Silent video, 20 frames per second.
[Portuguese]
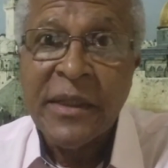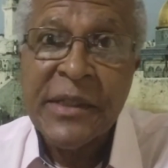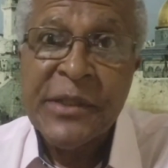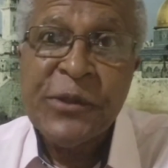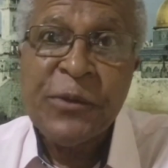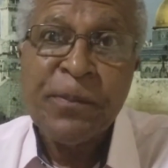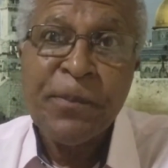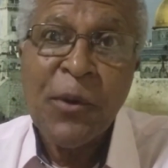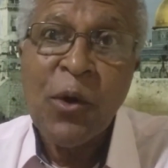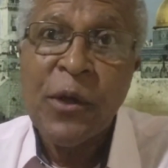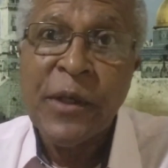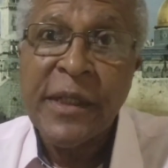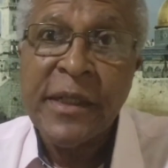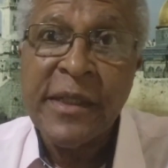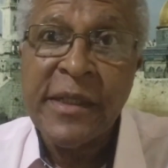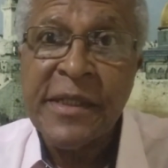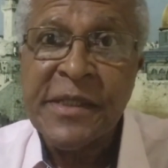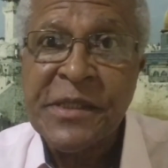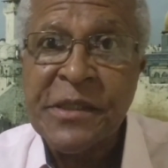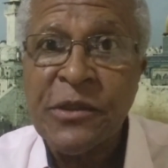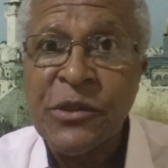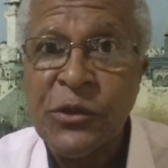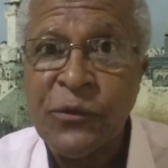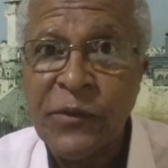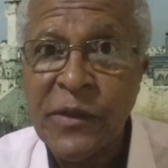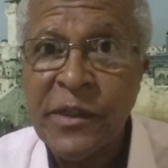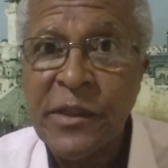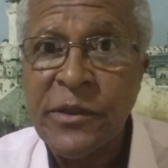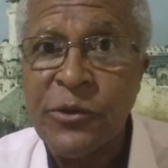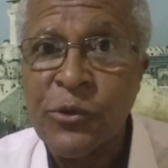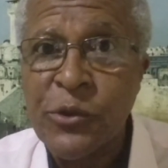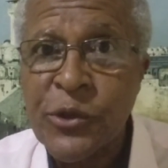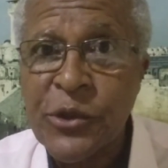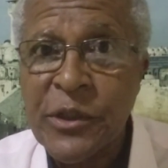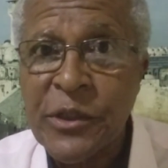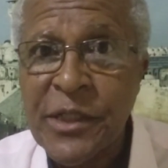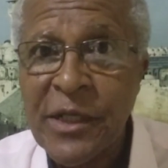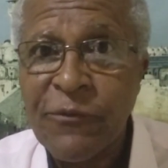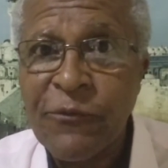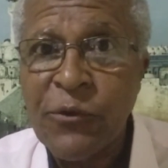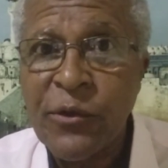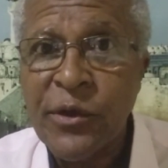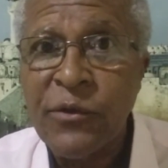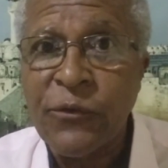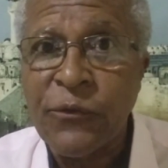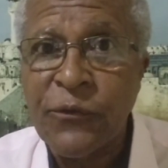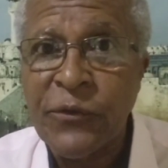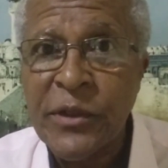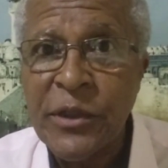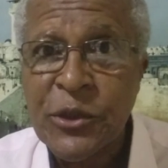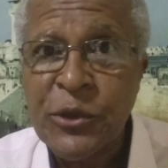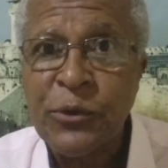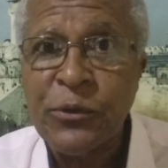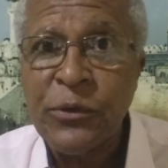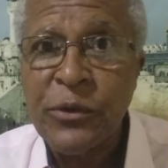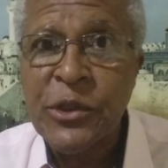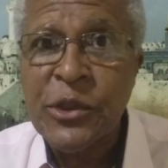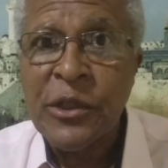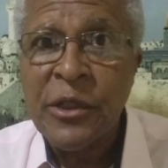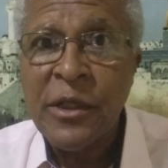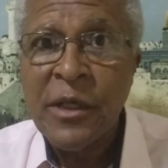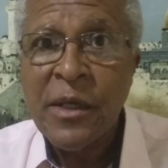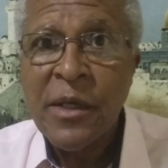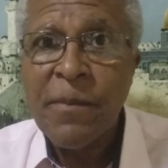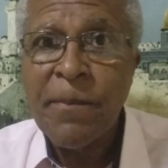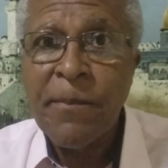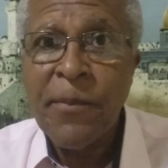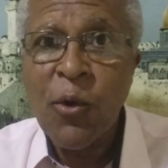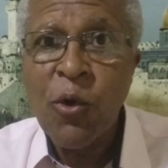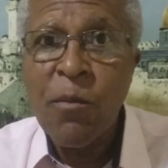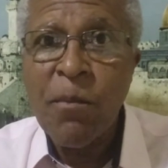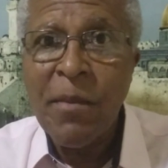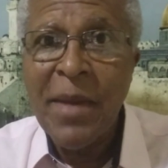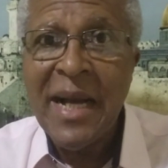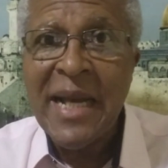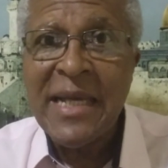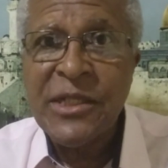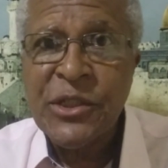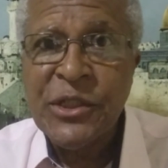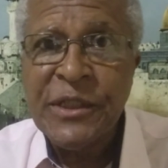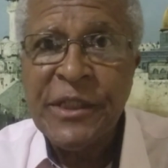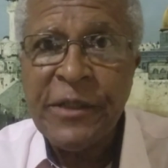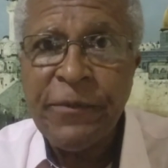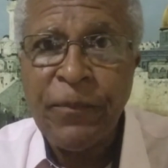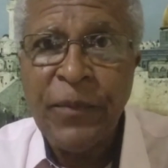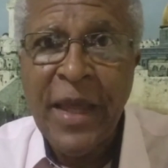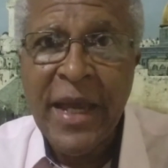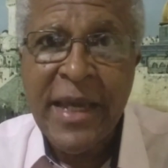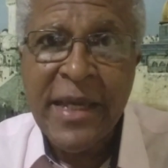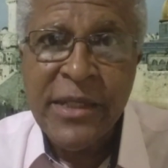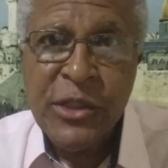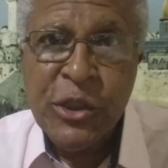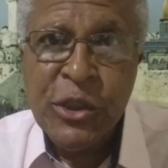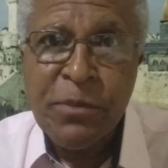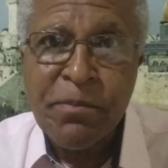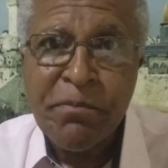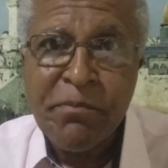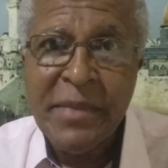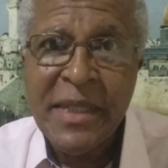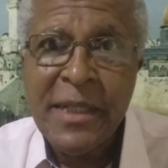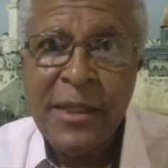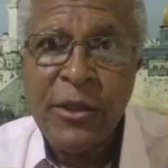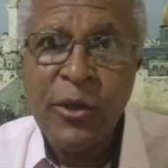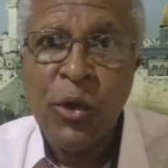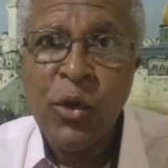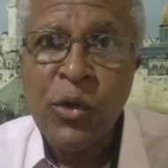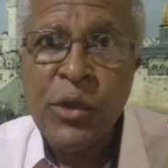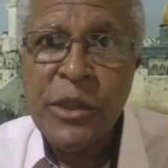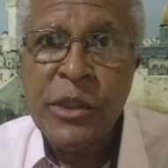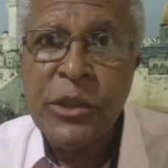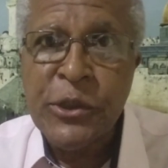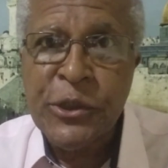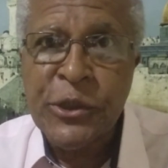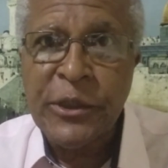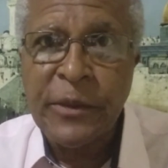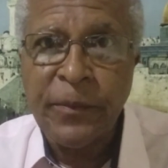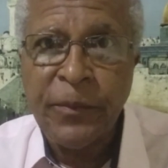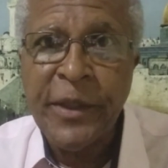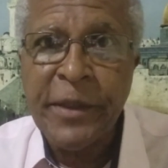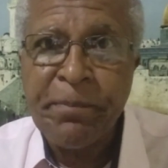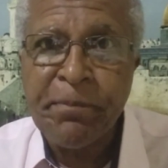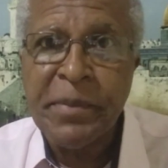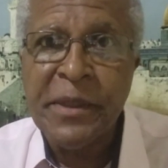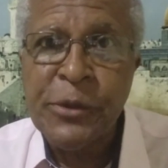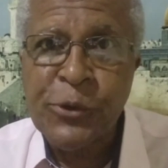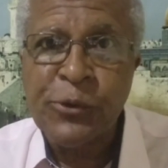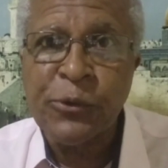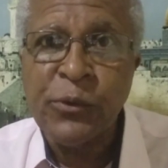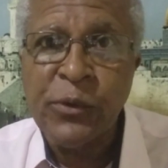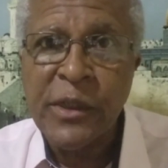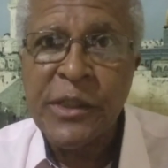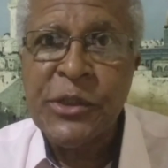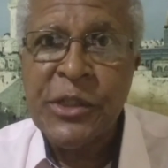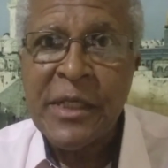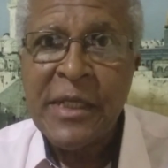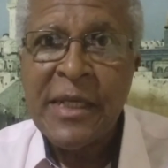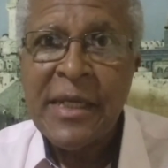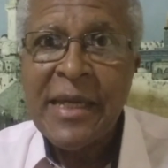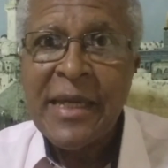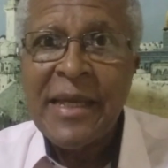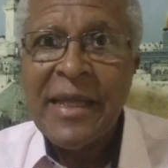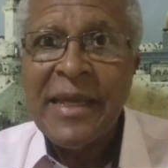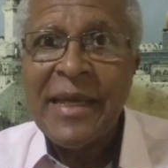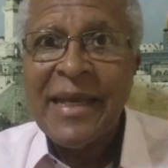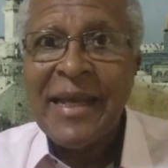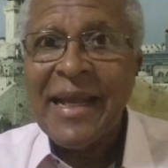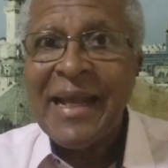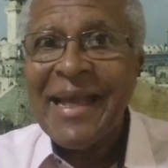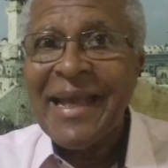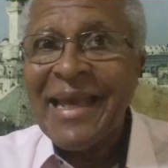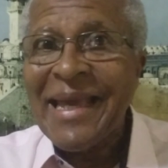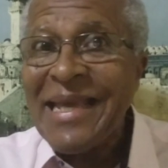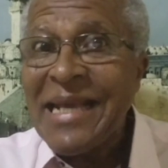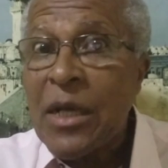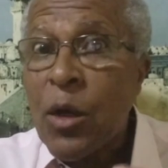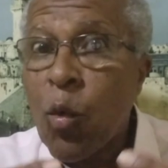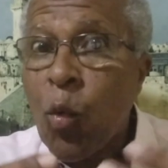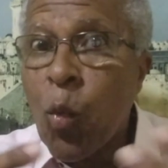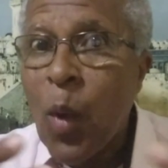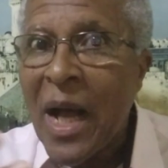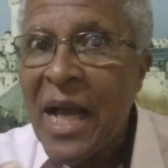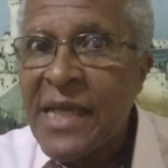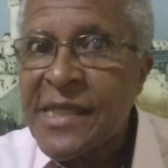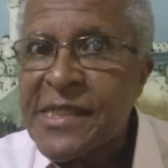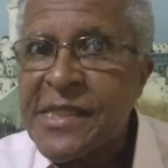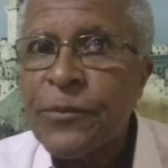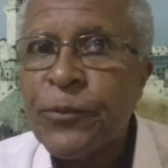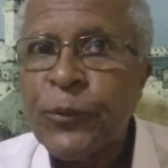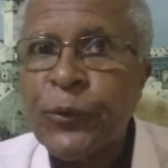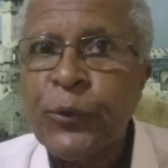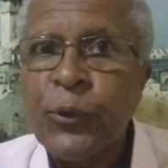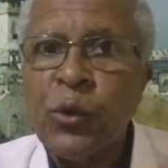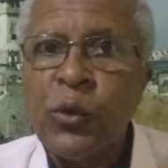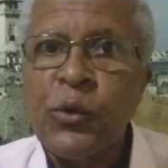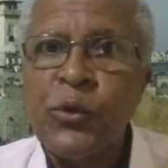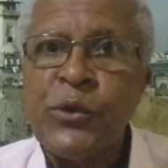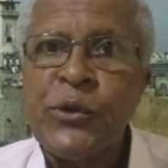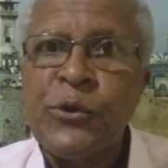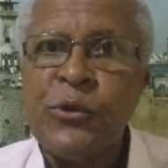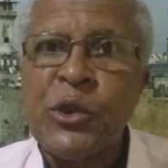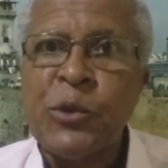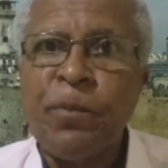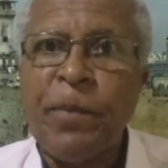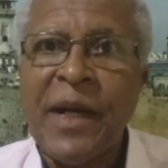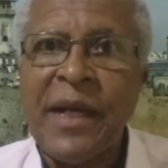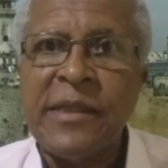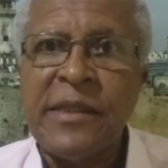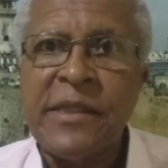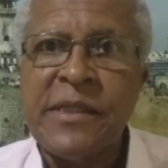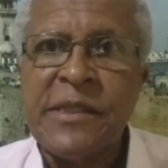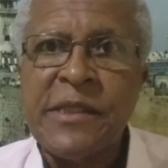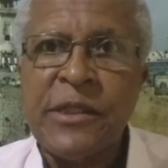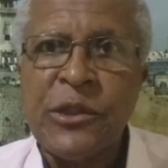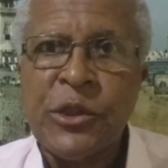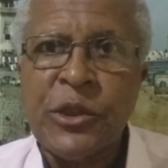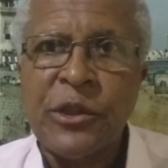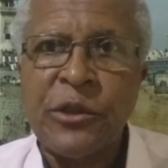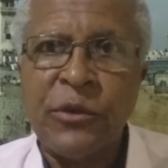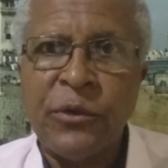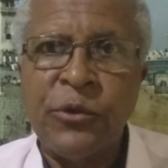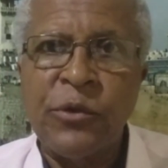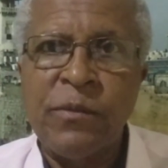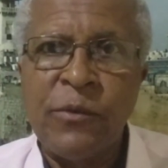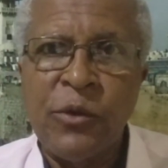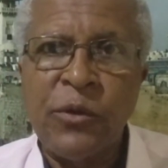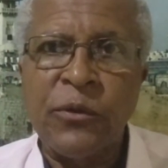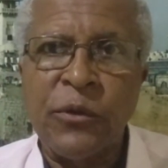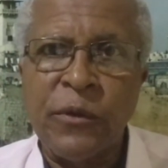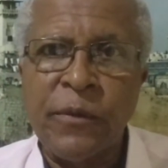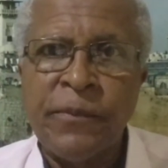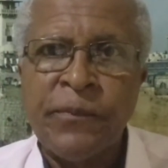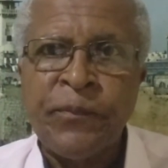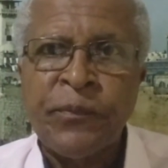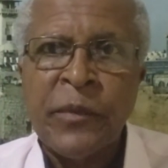Isso porque esses vídeos já foram vistos por mais de 10 milhões de pessoas em quase todos os países do mundo.